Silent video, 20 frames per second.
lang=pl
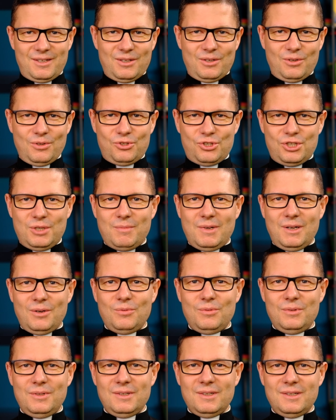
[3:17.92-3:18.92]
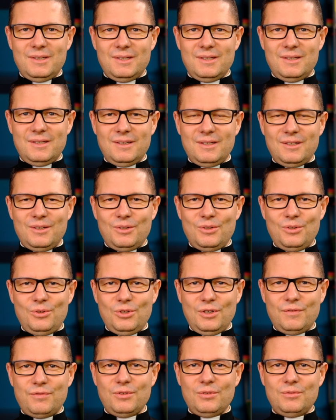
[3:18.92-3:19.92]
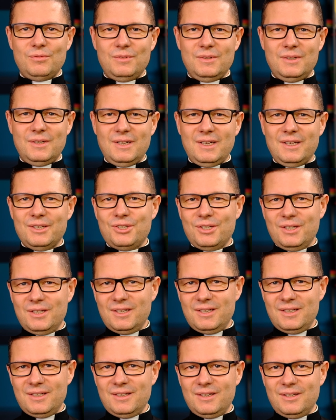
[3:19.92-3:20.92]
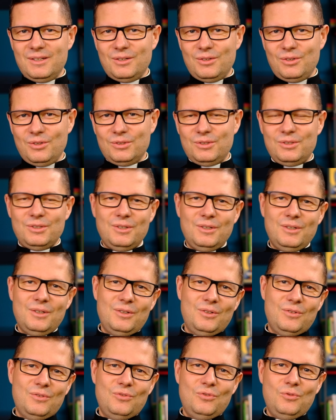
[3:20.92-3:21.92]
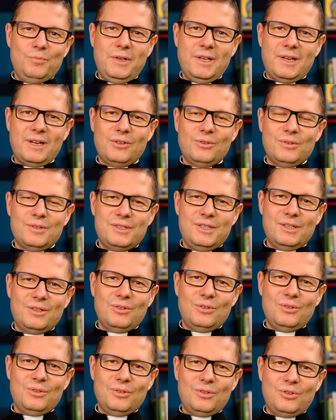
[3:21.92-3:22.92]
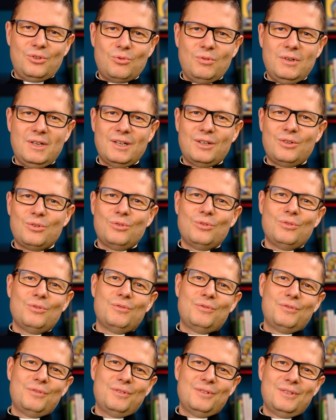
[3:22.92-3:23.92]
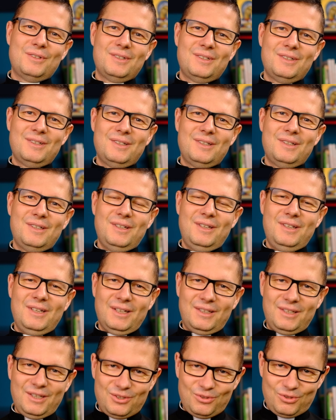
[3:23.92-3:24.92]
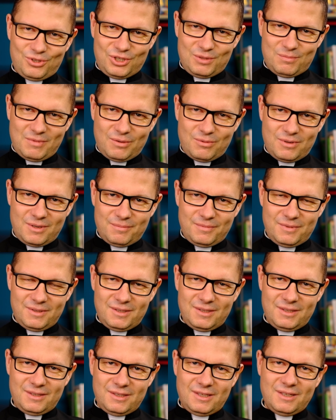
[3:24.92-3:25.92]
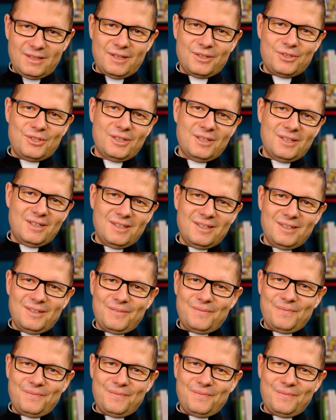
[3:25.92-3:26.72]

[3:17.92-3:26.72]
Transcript: Otrzymał nową nadzieję od umierającego króla królów. Ja też otrzymałam te nadzieje.